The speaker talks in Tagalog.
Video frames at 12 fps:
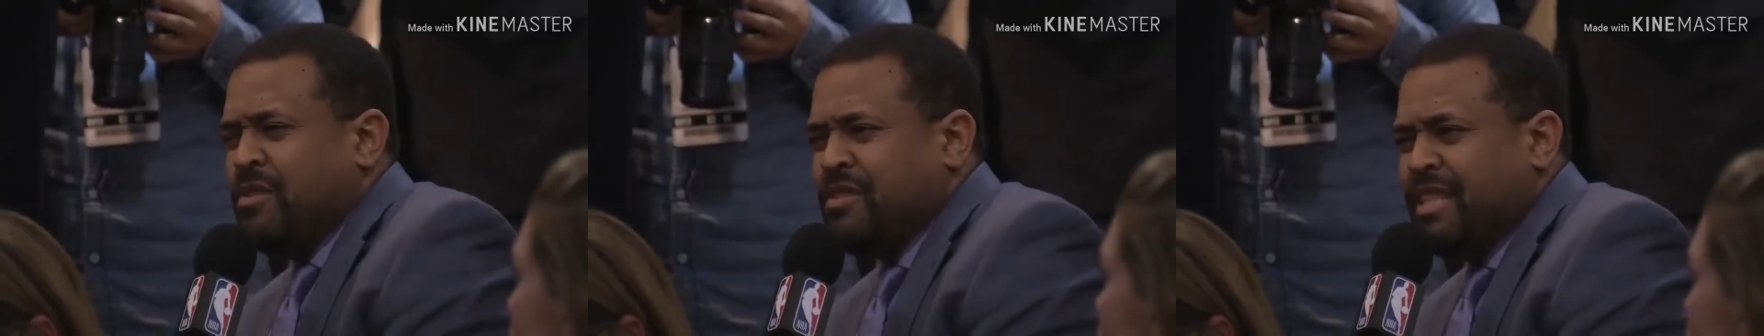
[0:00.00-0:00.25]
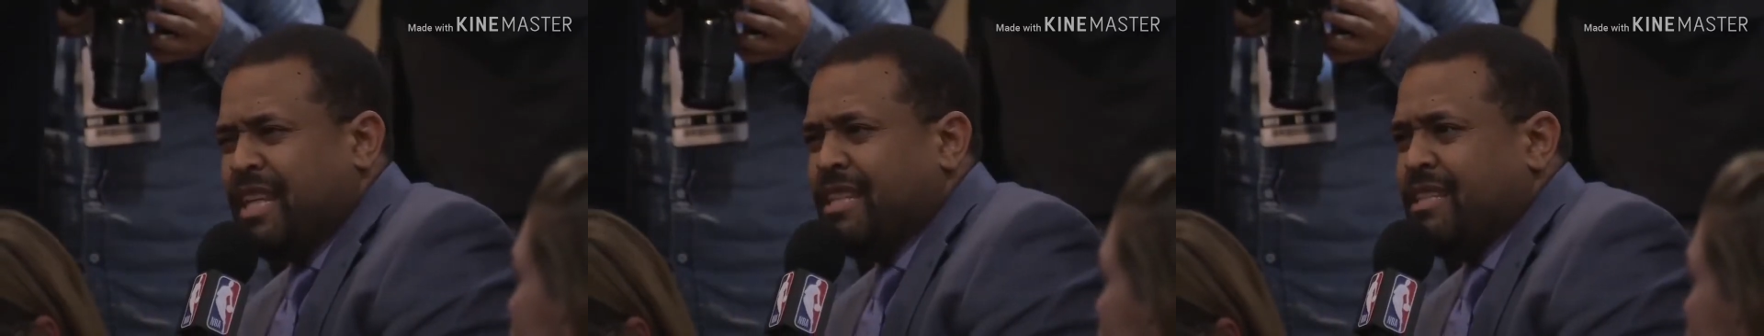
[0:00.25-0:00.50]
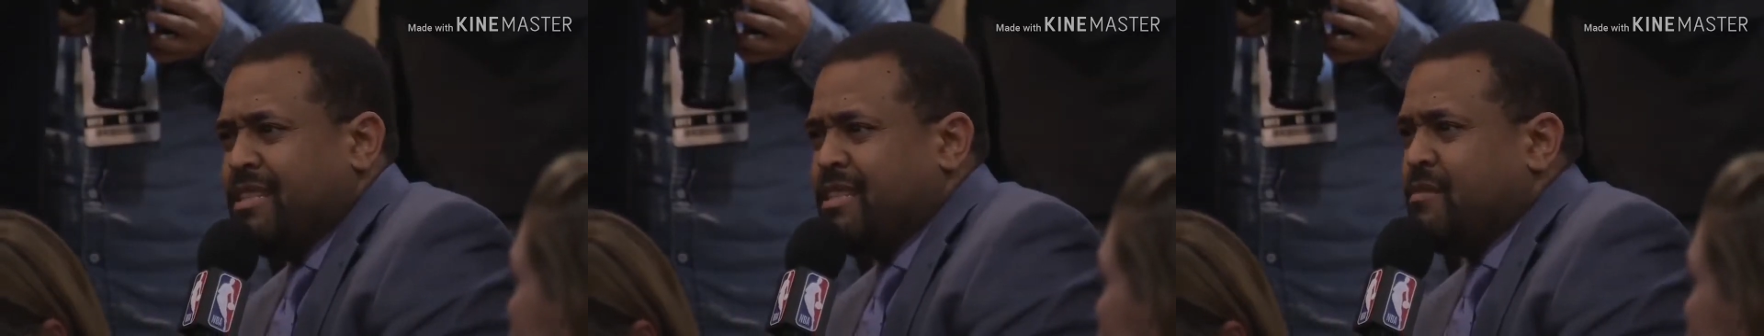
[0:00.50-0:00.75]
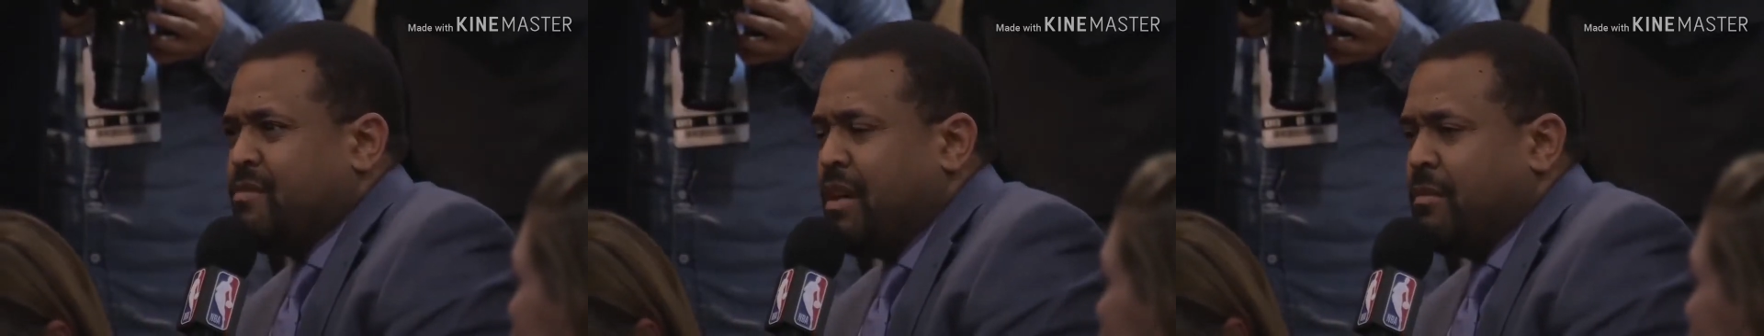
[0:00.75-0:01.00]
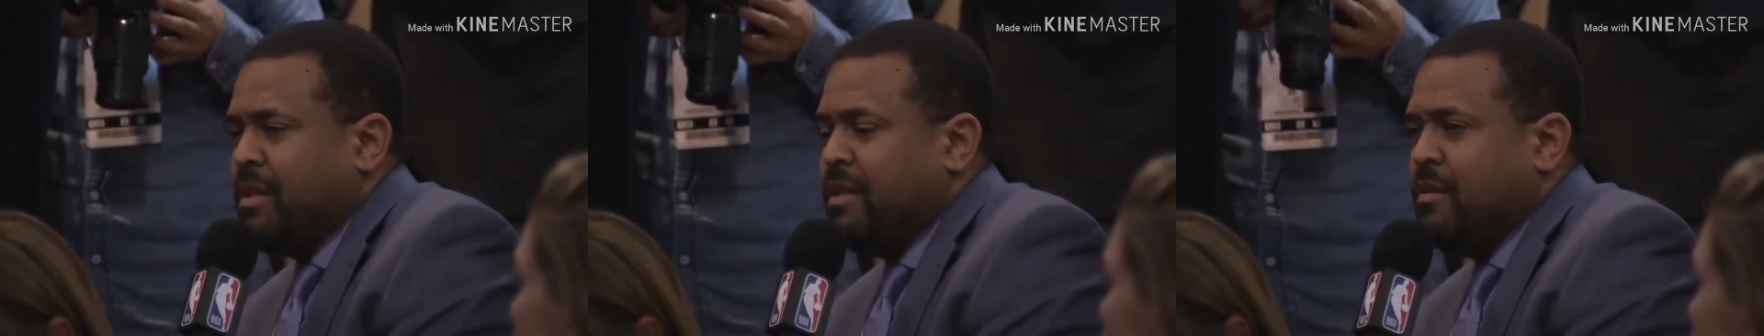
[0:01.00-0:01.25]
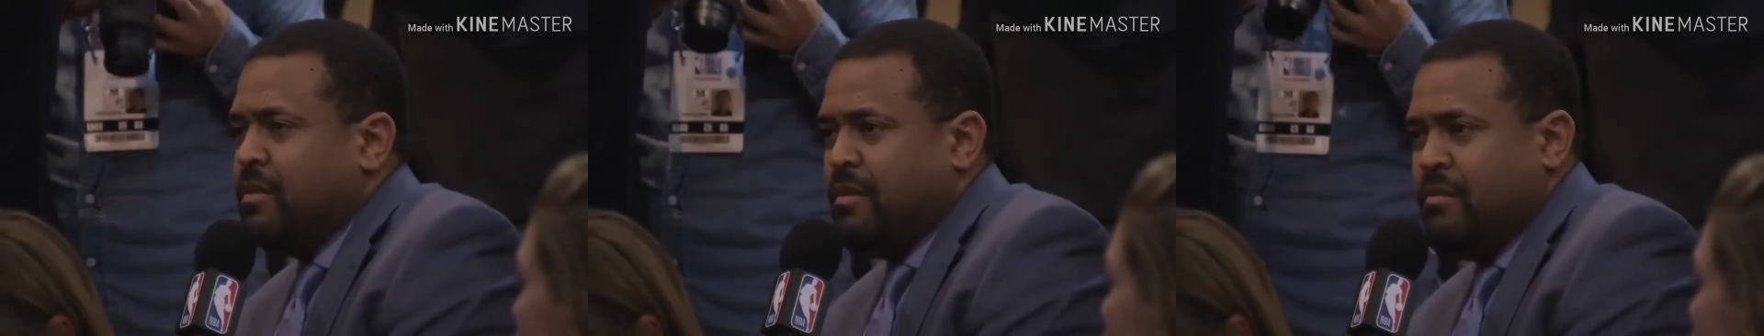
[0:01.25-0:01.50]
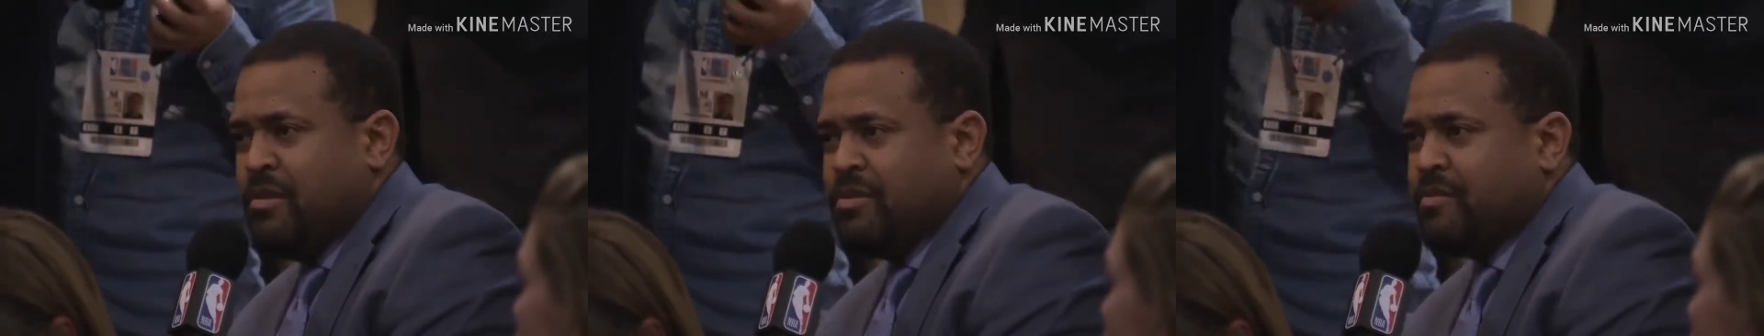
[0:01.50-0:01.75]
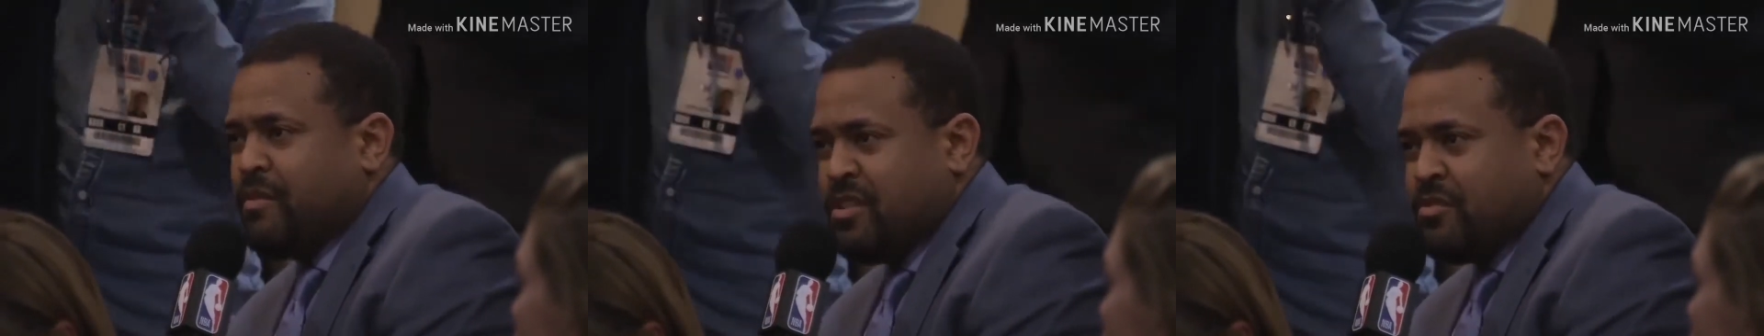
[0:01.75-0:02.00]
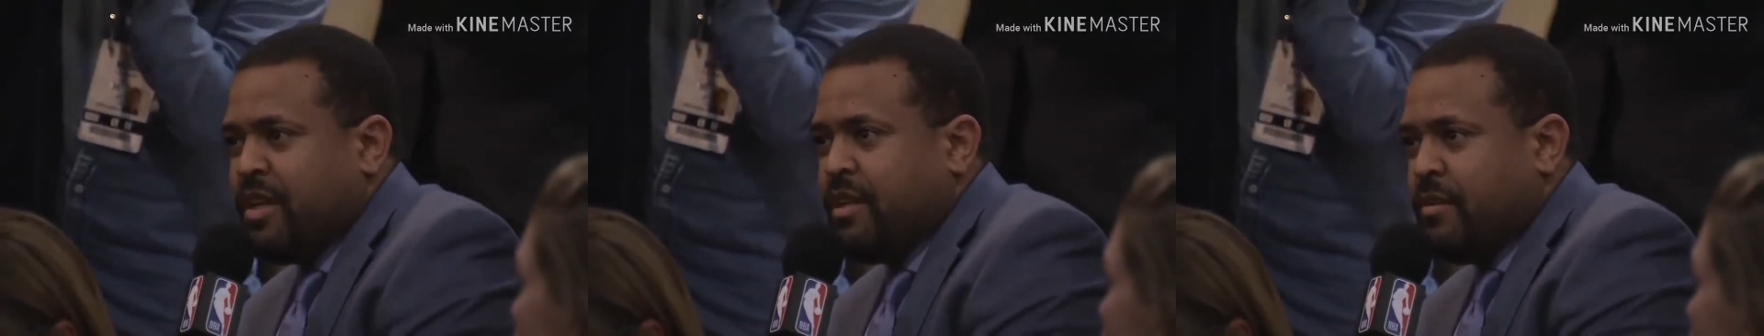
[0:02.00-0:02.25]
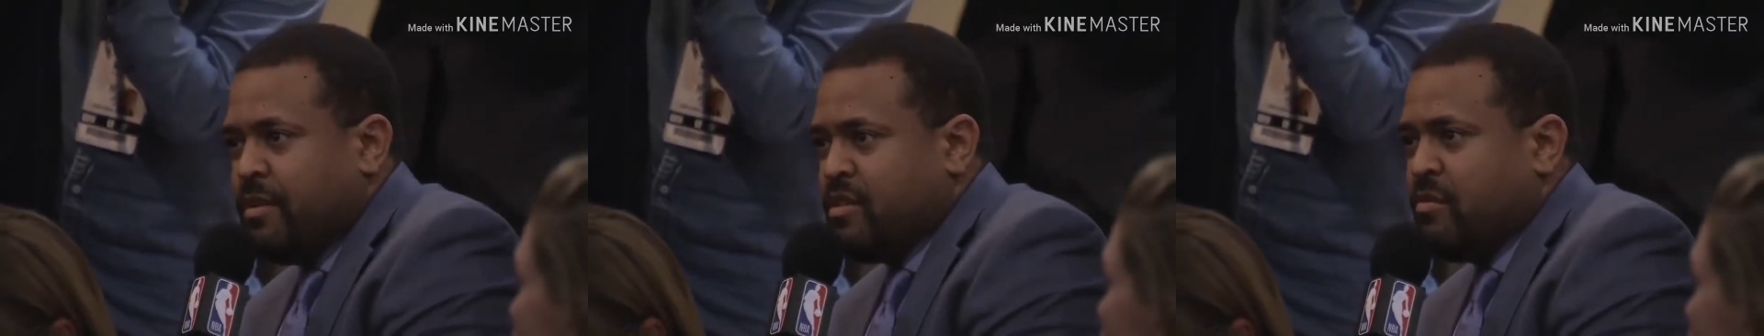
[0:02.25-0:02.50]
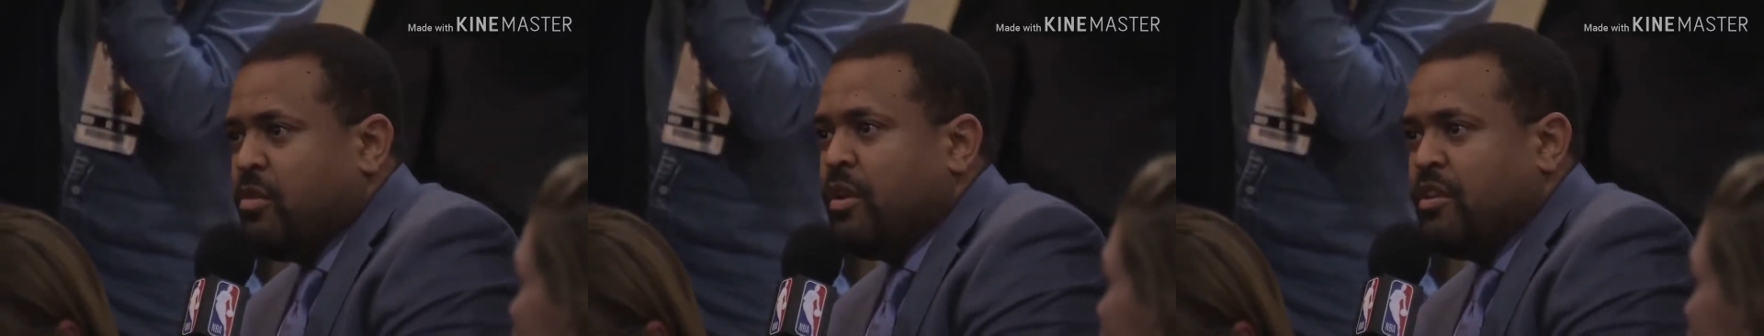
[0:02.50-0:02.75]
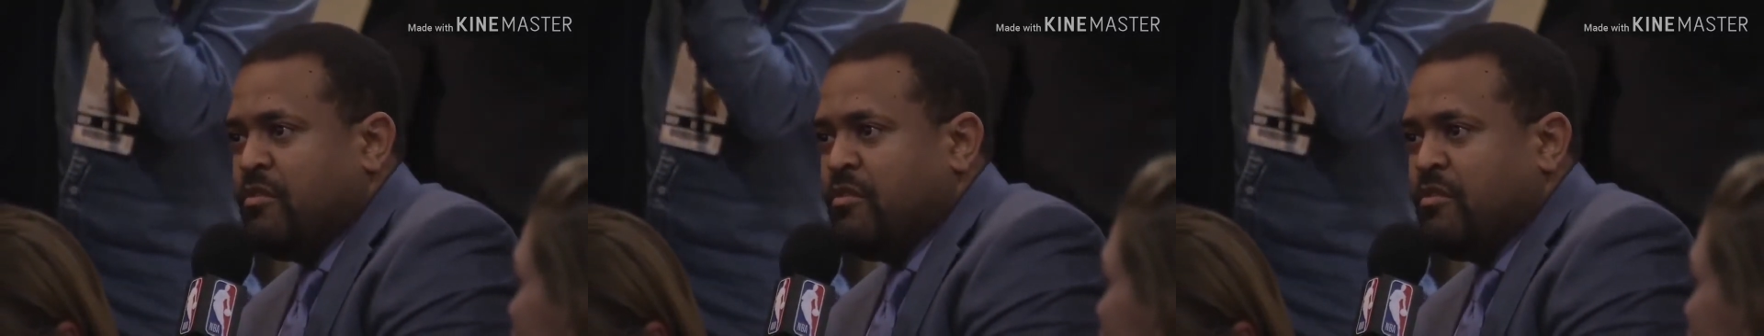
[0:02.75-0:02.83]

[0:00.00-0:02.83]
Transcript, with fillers: mo sa katilog yun nag-invest daw mo sa kapa